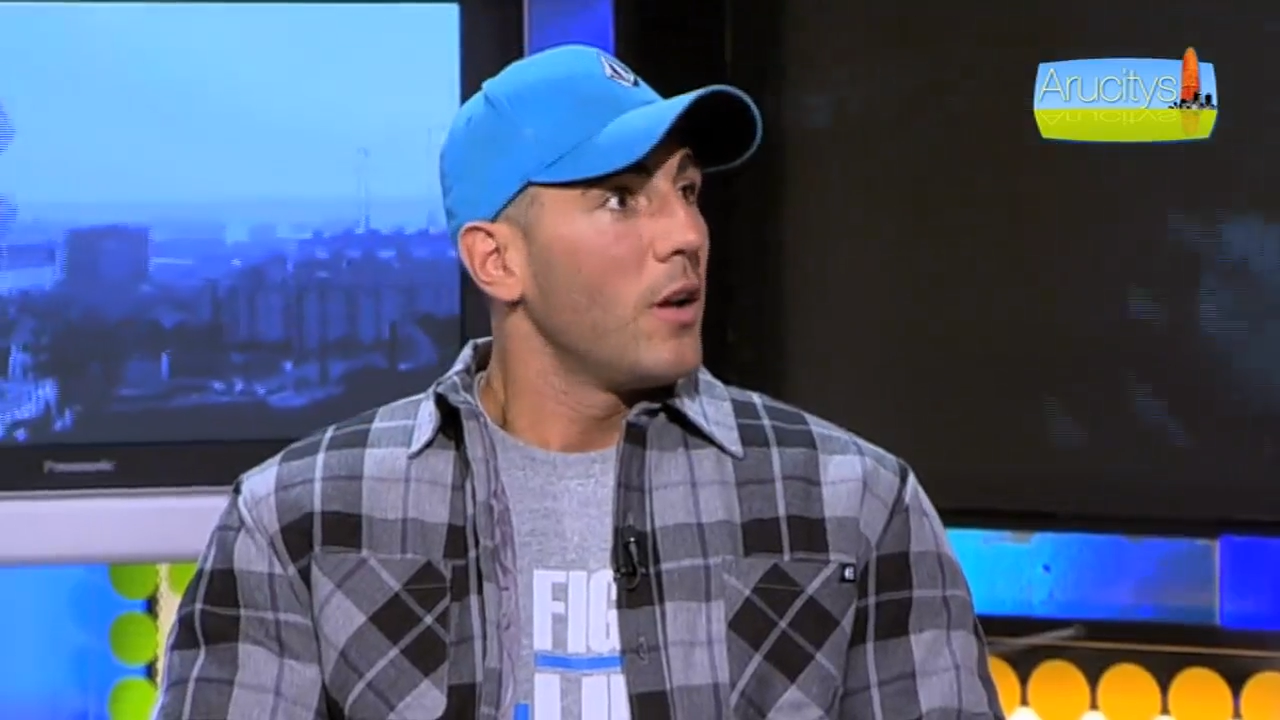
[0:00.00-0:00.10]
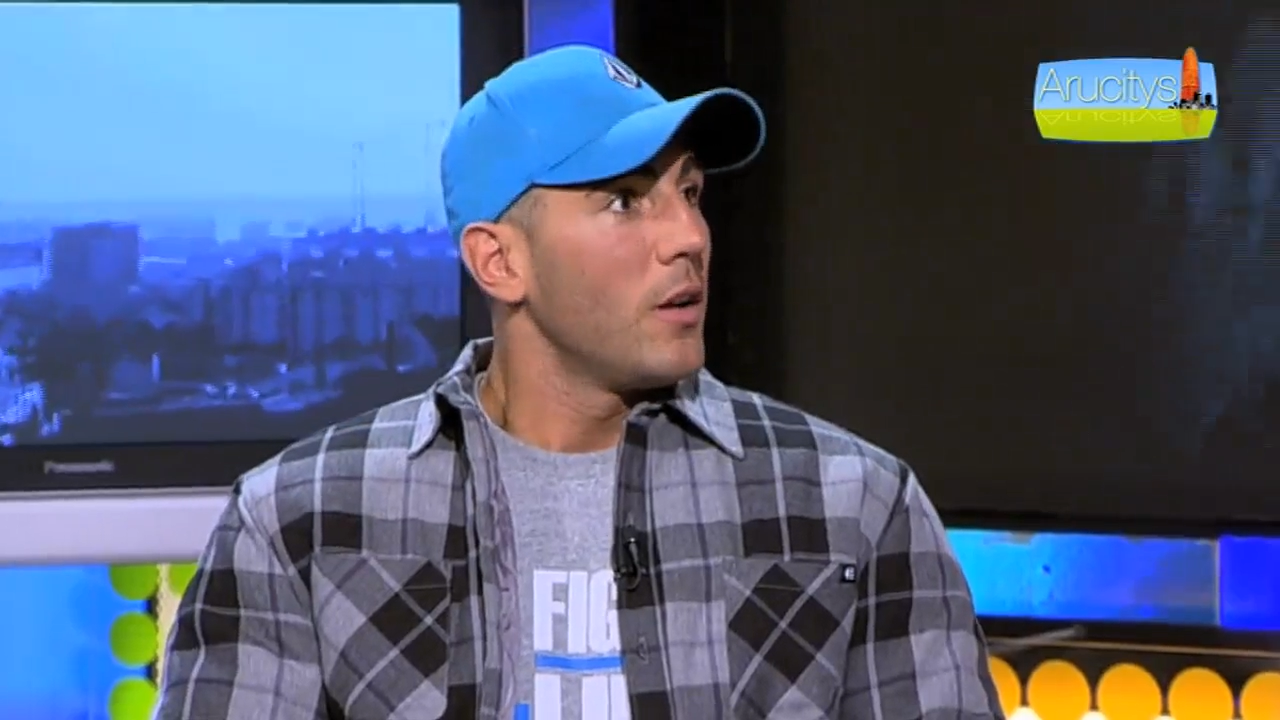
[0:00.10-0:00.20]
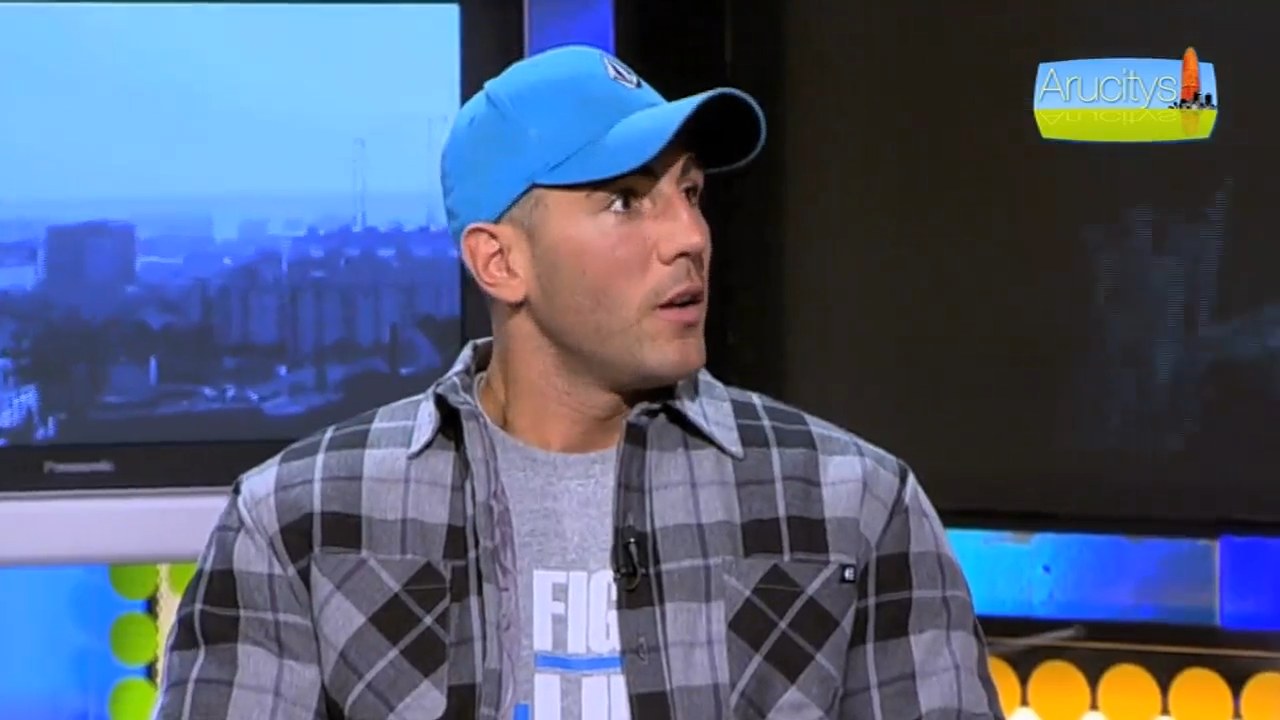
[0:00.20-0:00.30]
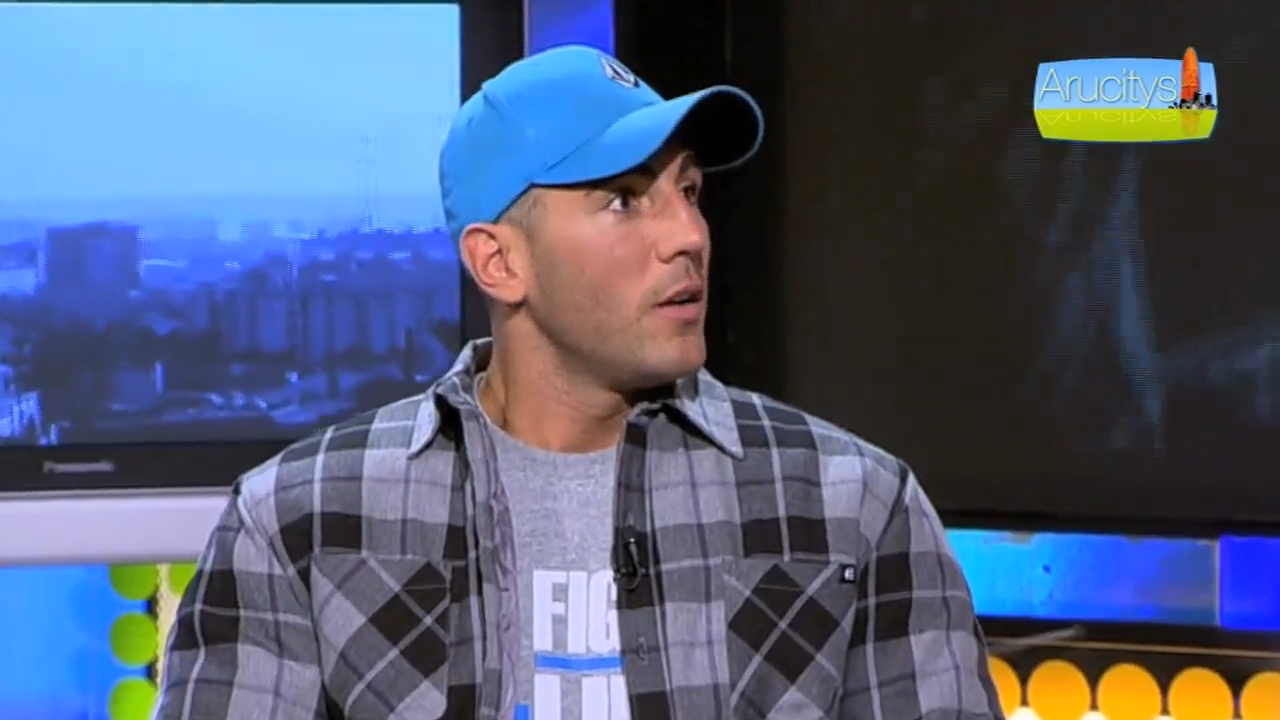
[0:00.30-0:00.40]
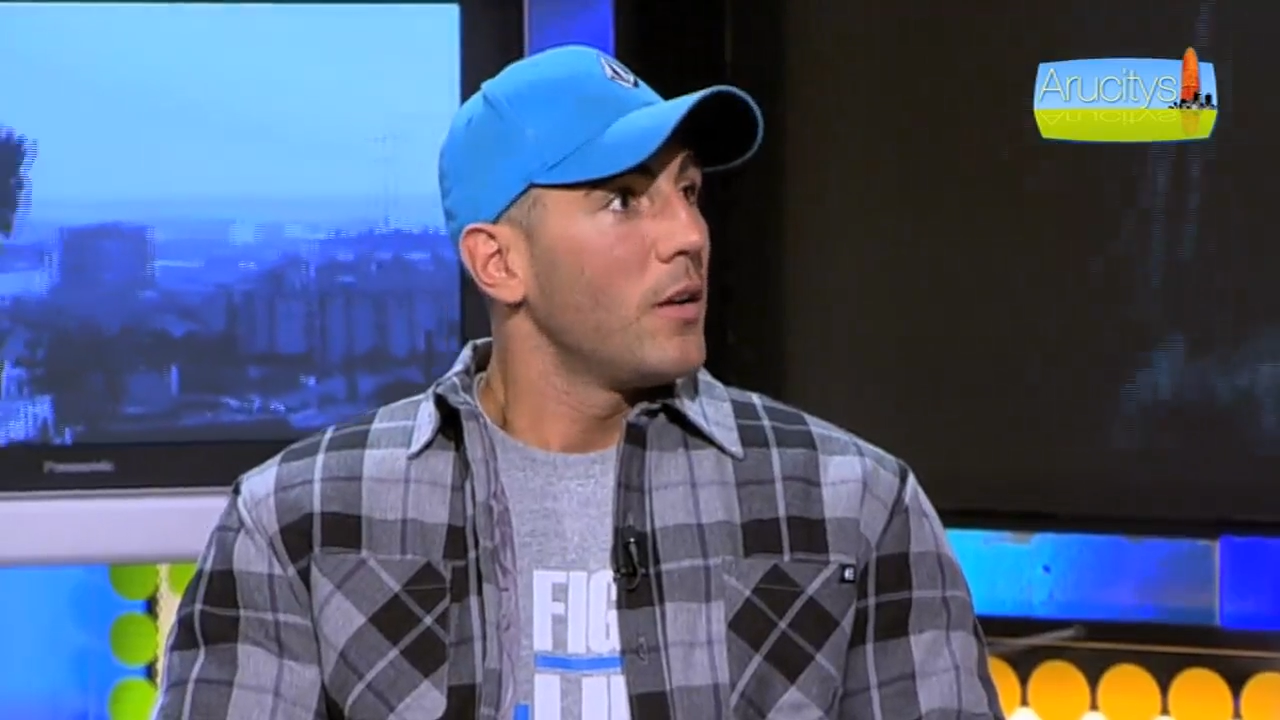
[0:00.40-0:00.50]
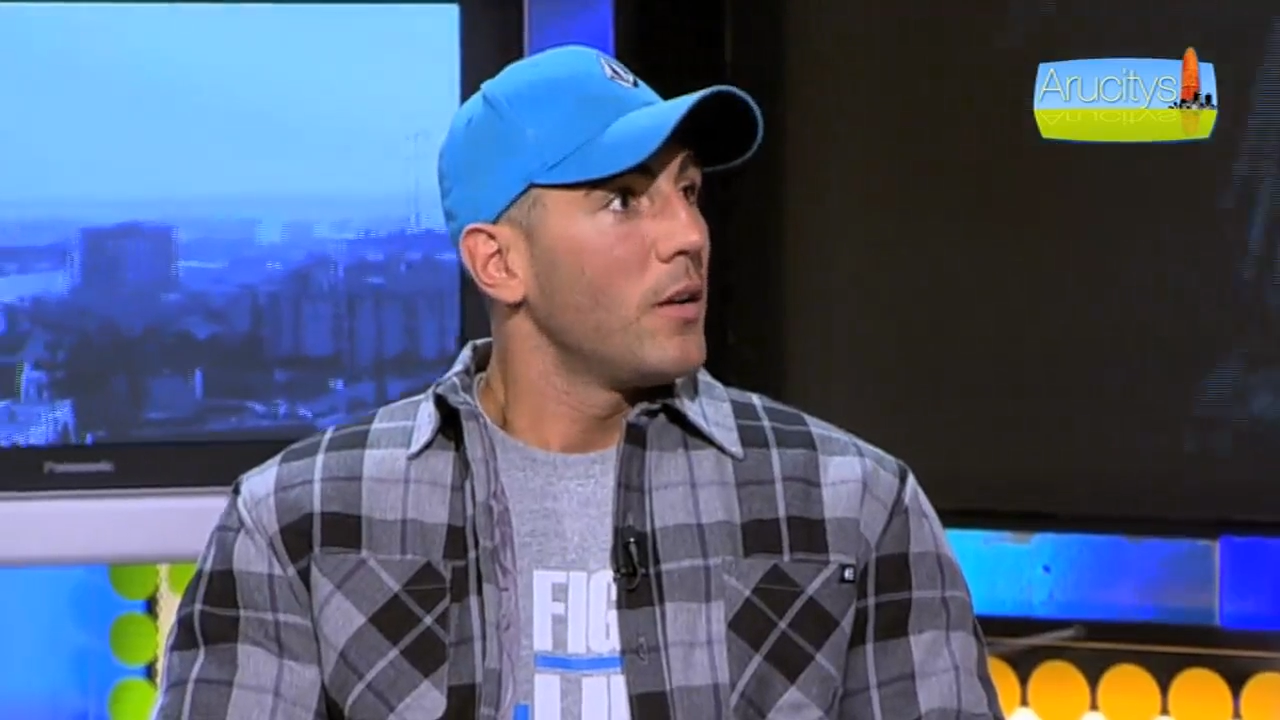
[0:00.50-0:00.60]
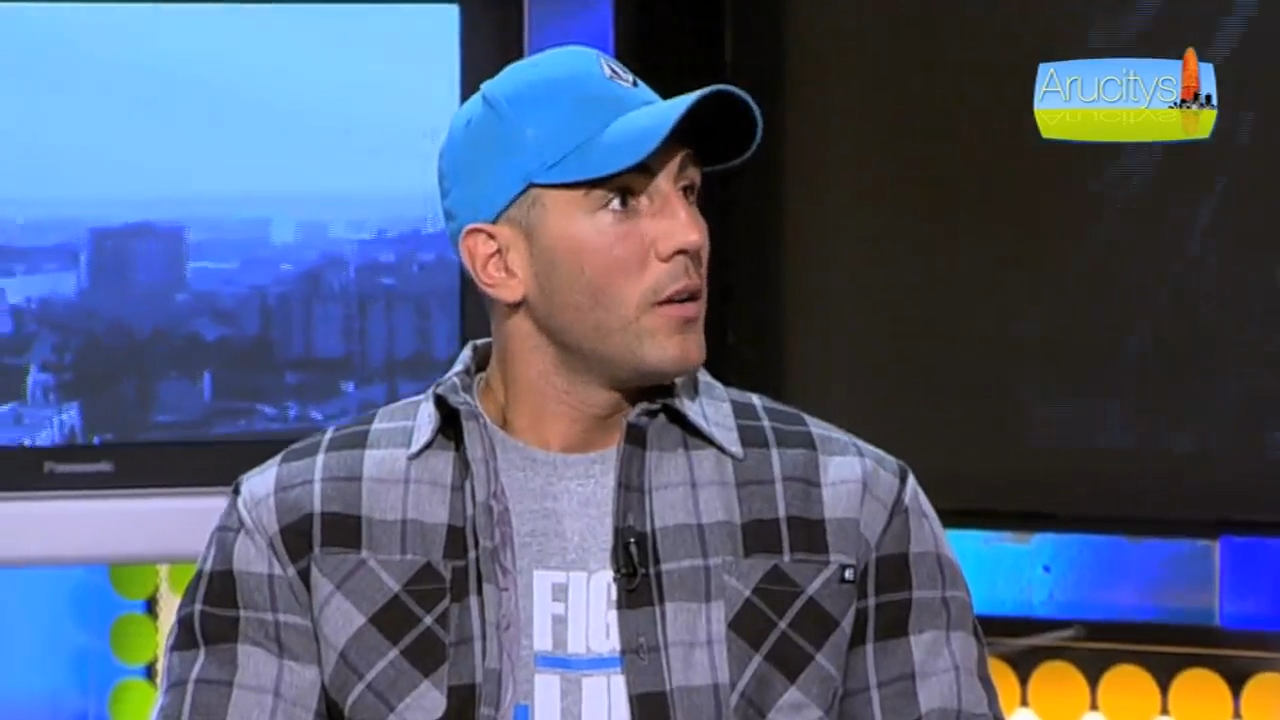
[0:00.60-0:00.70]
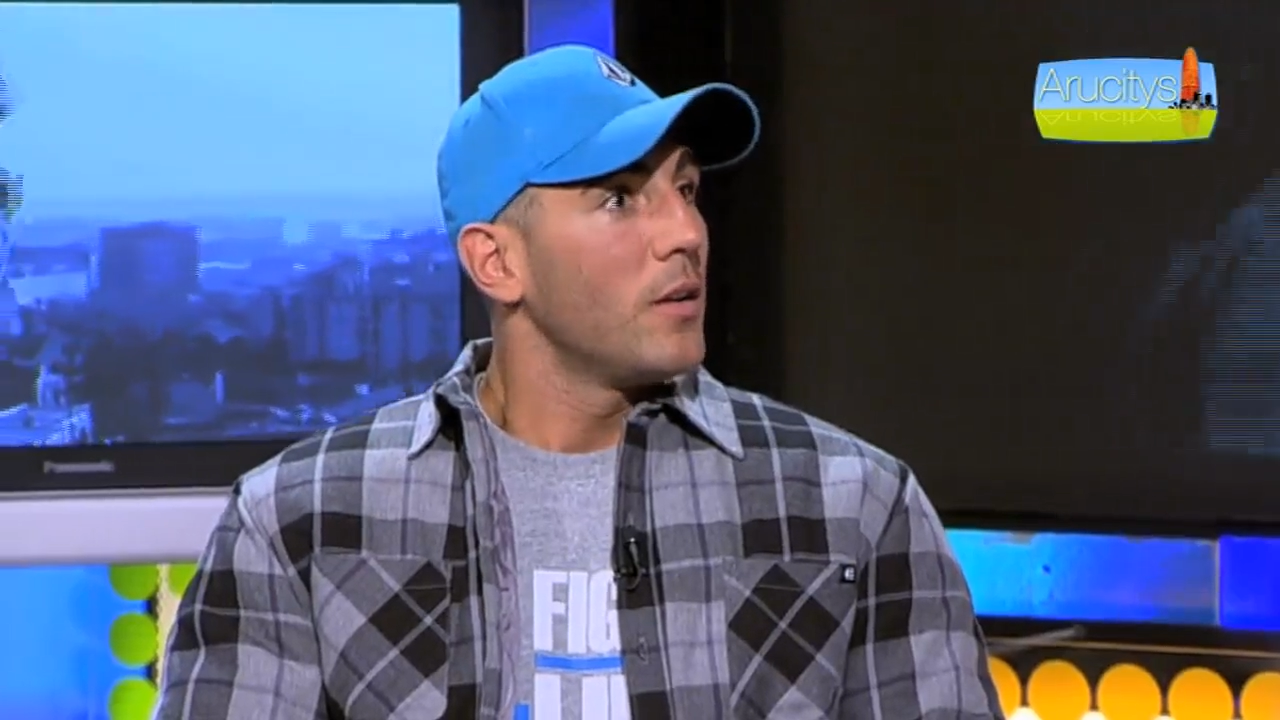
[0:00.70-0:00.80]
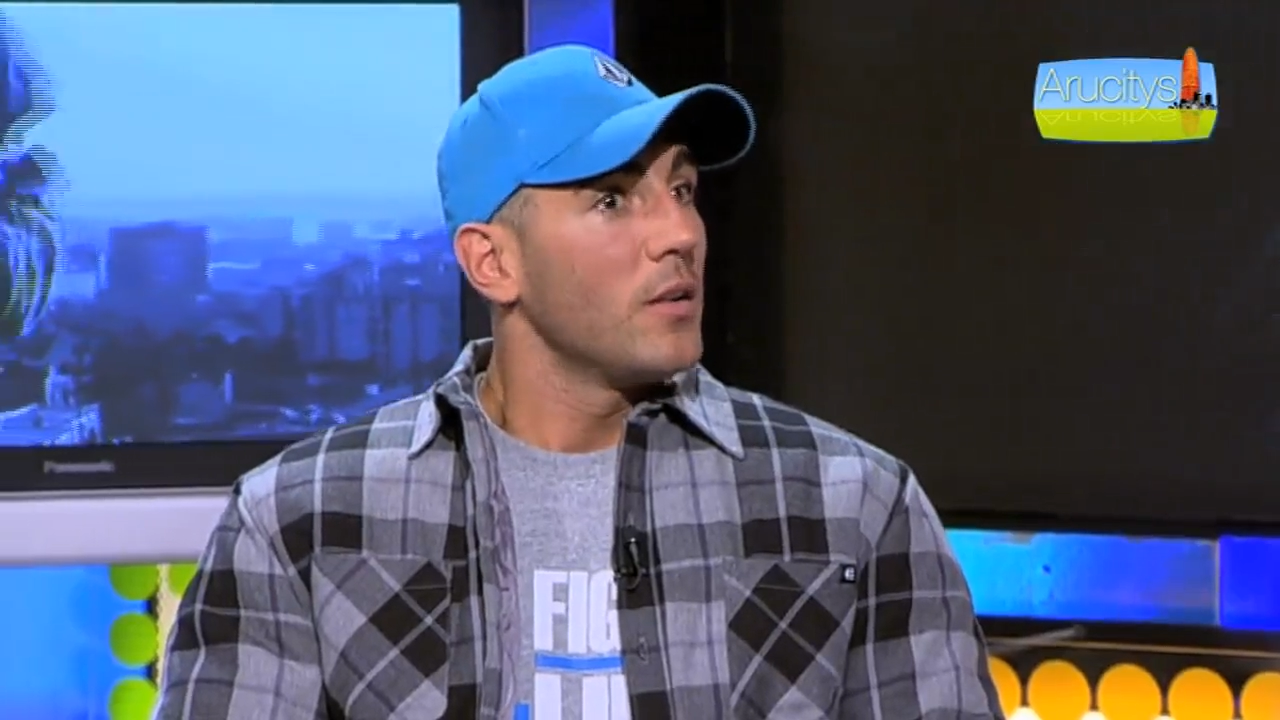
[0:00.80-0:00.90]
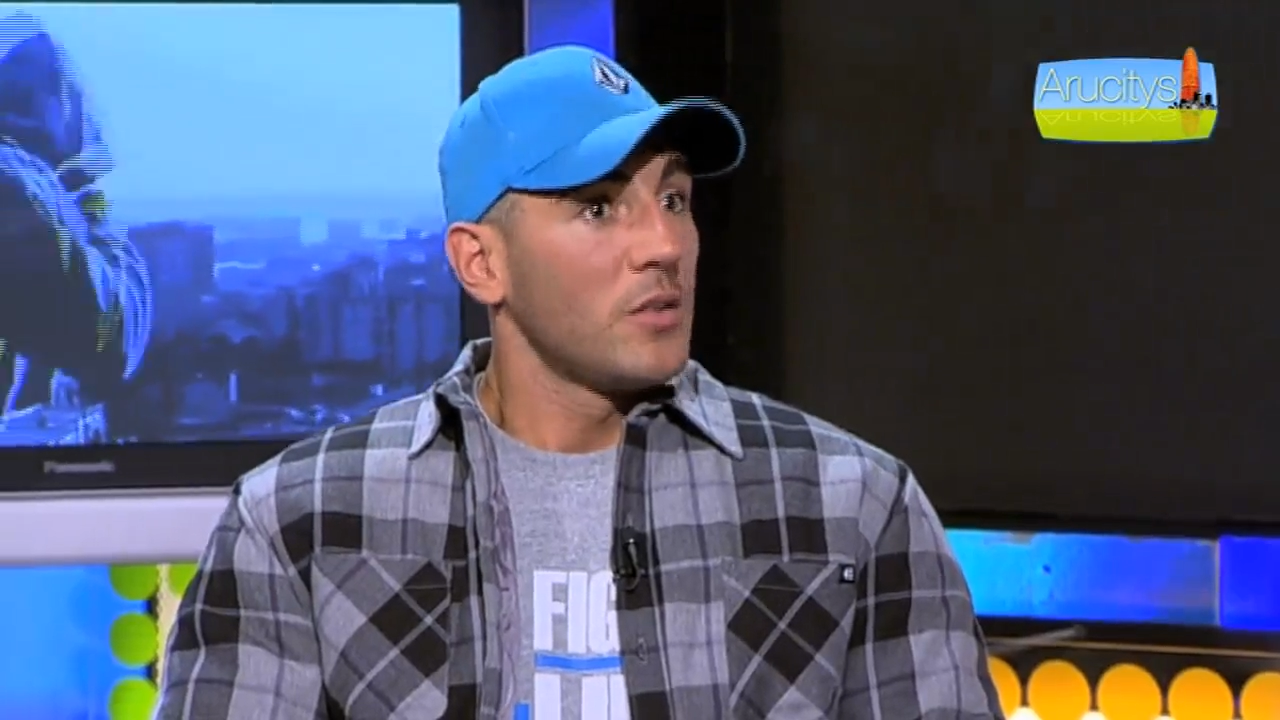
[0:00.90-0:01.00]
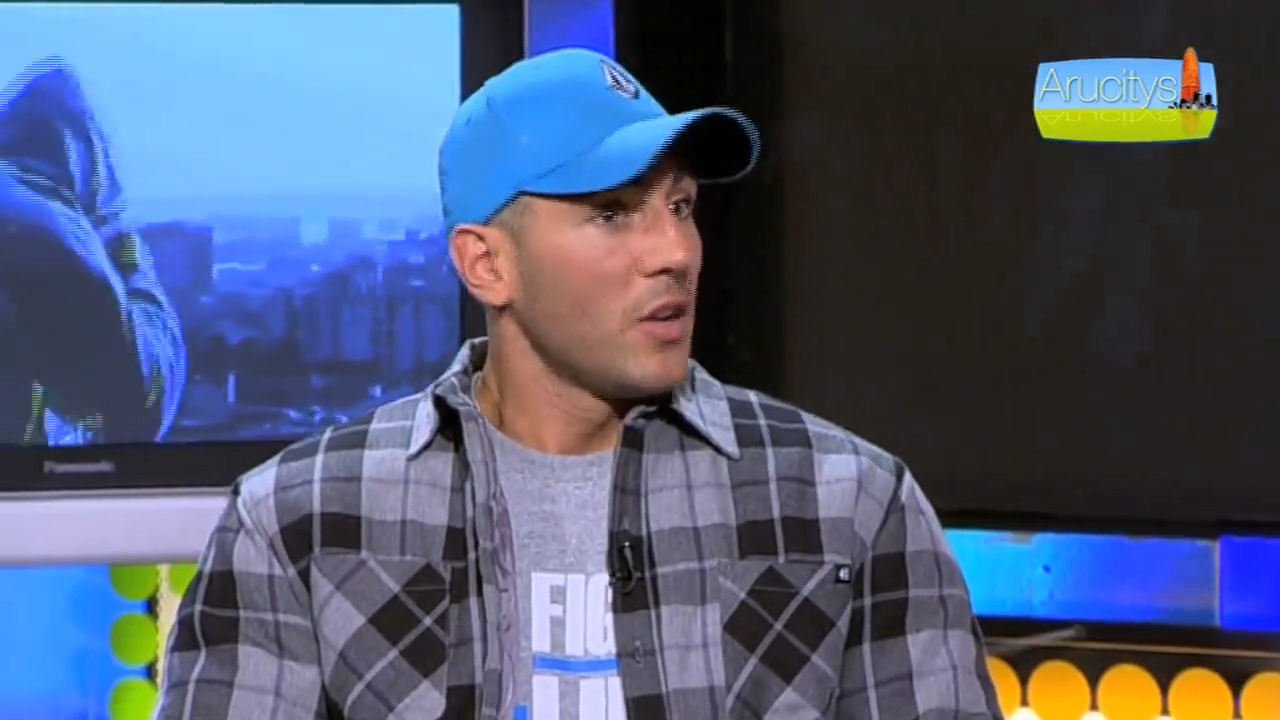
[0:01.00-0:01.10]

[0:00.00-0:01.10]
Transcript: mucho de teatro. Sí,